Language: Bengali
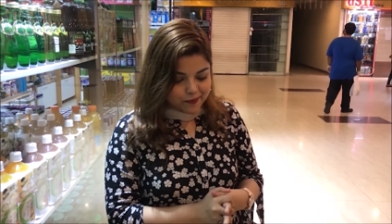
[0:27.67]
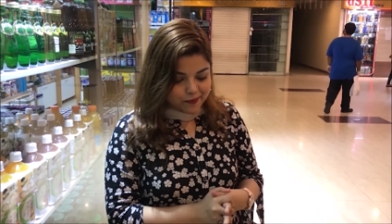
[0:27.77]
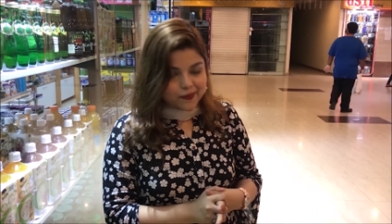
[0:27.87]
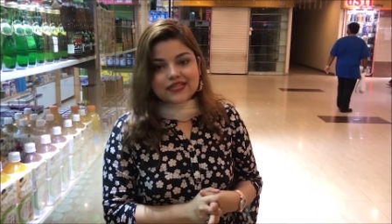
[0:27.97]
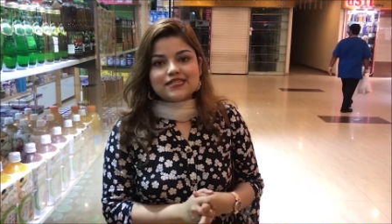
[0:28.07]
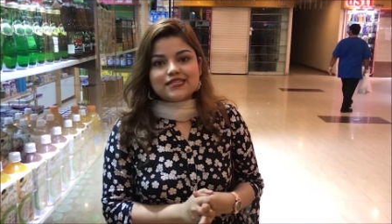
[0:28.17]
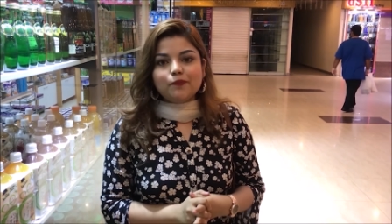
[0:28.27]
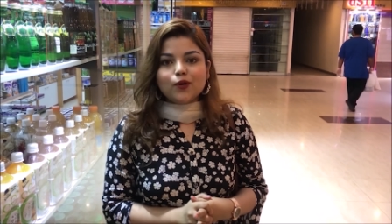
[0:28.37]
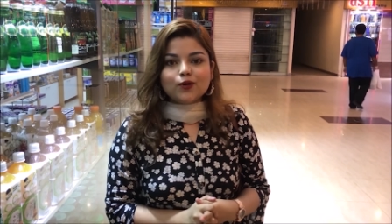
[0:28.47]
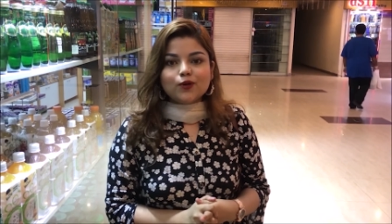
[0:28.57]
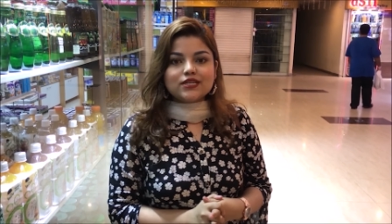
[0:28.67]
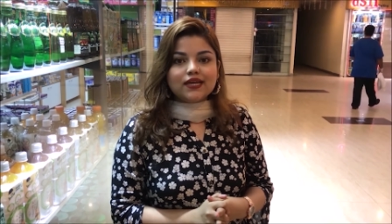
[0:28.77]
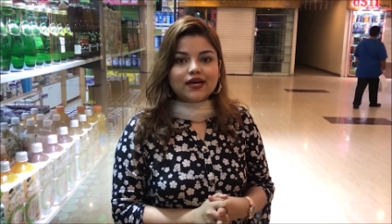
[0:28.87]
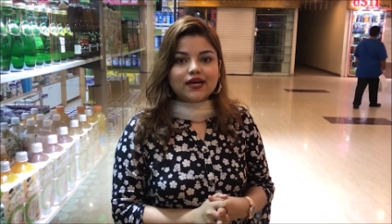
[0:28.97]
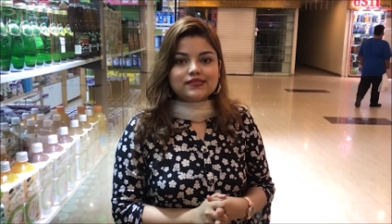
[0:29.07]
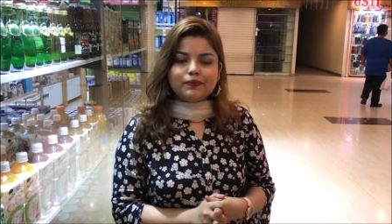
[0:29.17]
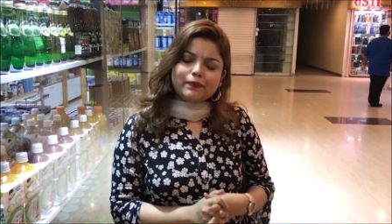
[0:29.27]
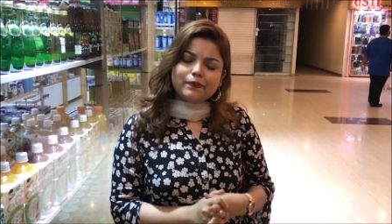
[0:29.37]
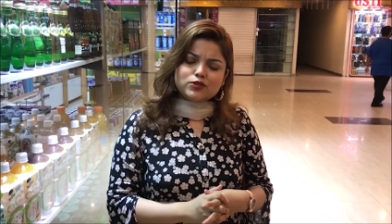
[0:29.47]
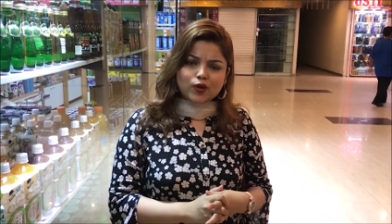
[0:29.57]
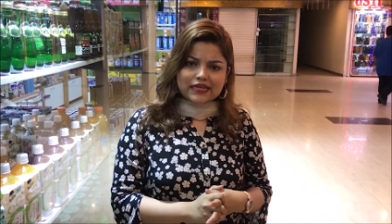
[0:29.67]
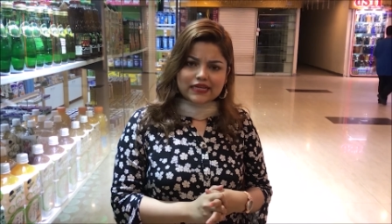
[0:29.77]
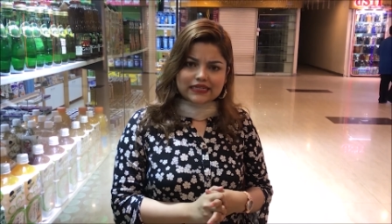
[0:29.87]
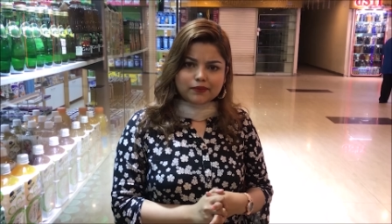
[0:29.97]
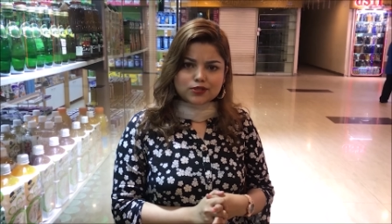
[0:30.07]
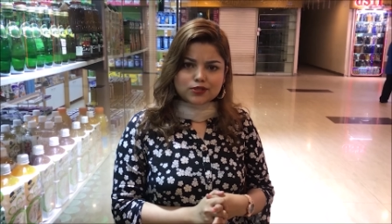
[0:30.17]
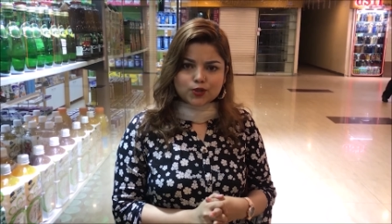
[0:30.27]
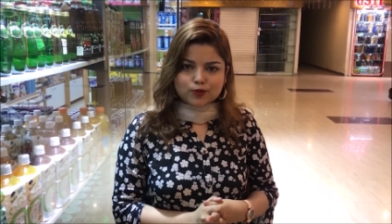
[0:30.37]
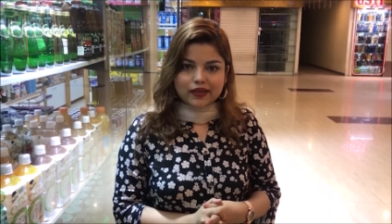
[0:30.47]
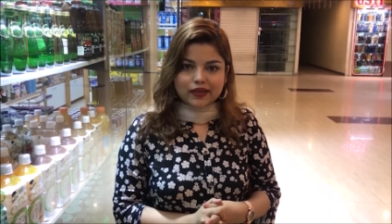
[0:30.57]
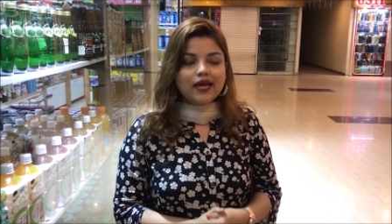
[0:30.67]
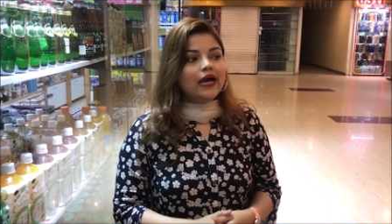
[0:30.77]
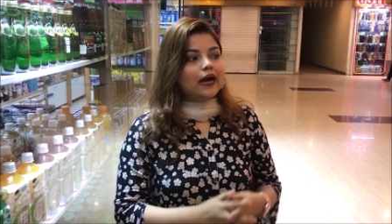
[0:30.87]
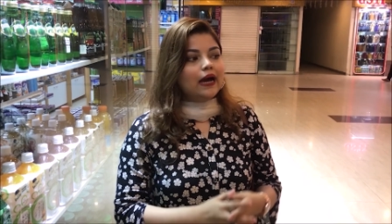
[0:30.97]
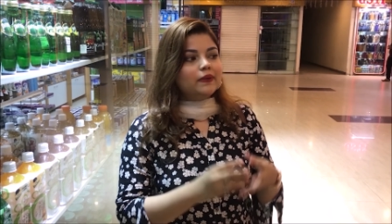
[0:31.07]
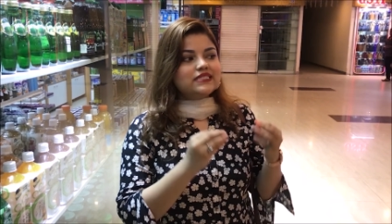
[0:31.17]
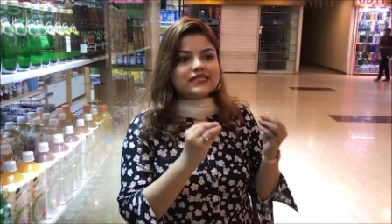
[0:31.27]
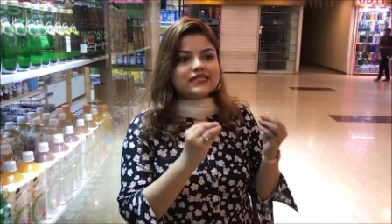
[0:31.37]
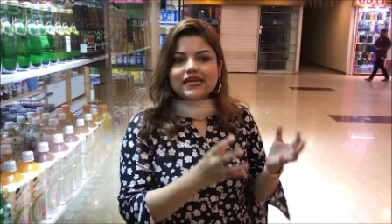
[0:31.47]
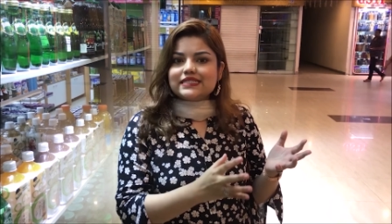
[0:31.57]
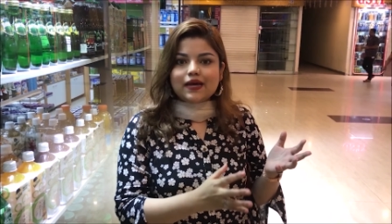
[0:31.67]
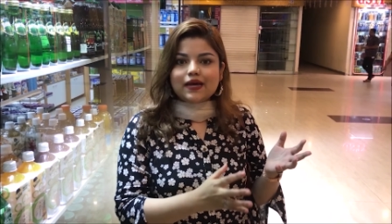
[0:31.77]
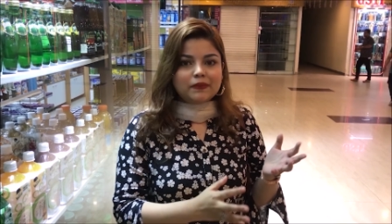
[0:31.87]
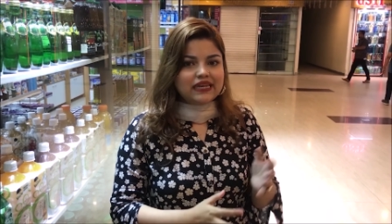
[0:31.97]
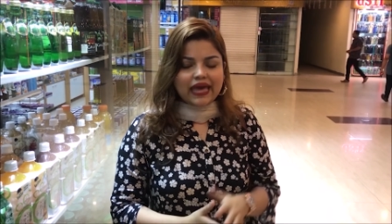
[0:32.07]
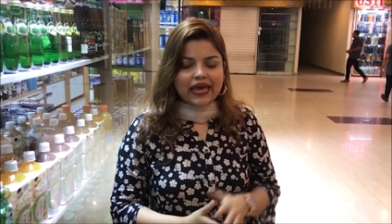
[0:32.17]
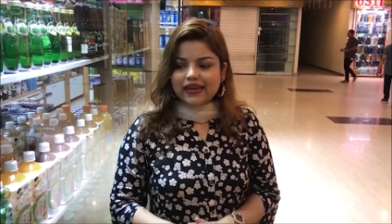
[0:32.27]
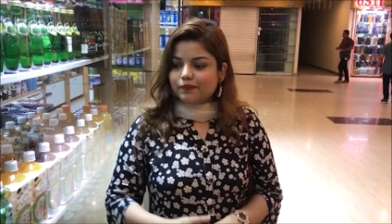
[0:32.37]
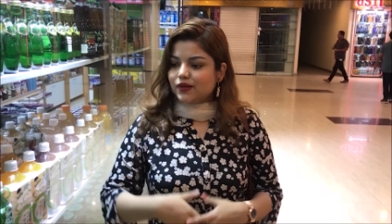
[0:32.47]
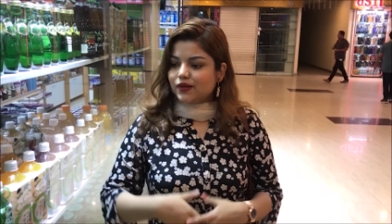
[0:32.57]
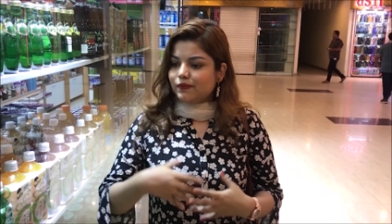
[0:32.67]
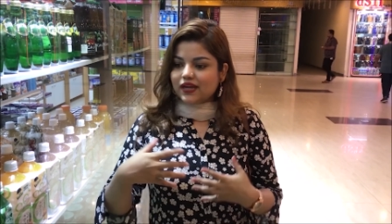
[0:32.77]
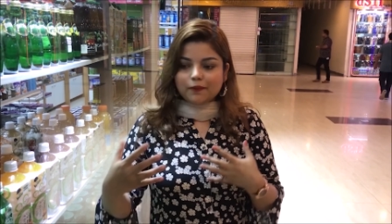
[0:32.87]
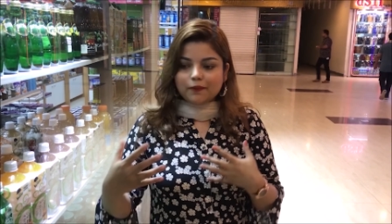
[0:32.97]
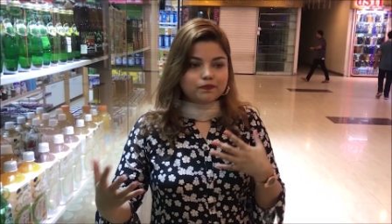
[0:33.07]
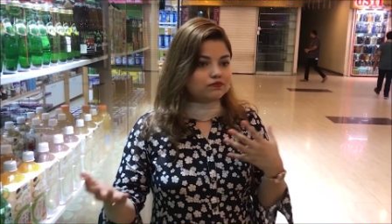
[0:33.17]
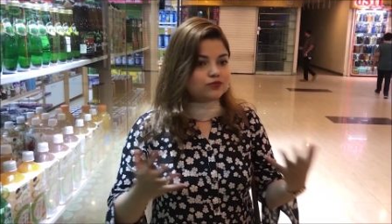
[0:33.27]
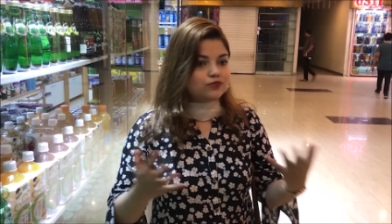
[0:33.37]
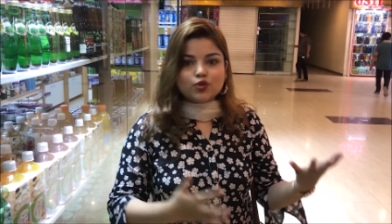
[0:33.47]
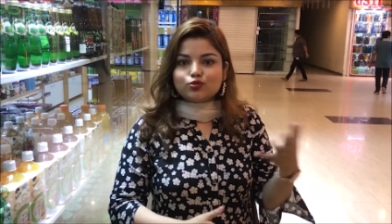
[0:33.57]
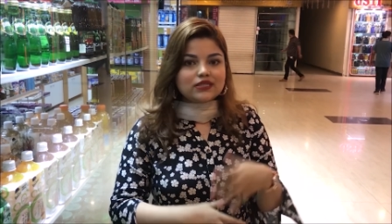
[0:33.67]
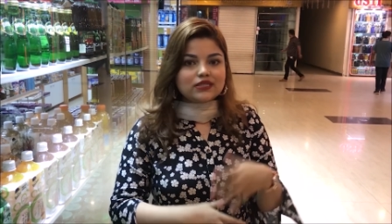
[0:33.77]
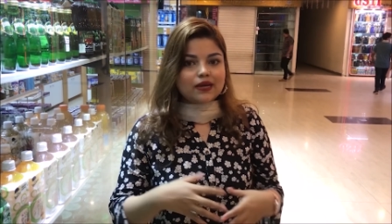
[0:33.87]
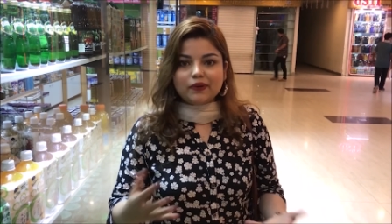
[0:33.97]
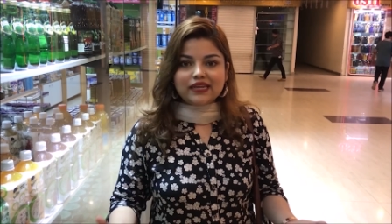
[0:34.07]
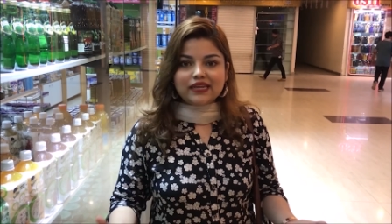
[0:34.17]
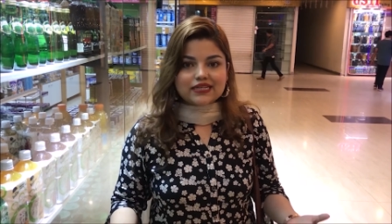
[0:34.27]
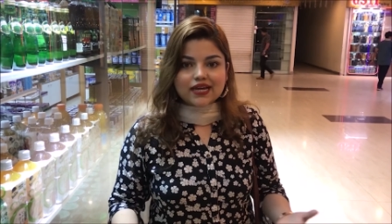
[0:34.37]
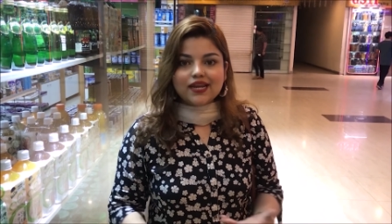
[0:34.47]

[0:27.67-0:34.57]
সো আপু আমাকে যেটা বললো যে সাবরিন আপ চলে আসেন আমাদের শোরুমে আপনার যেটা ইচ্ছা আপনি নেন আপনার মেকআপ যত ইচ্ছা আপনি নিয়ে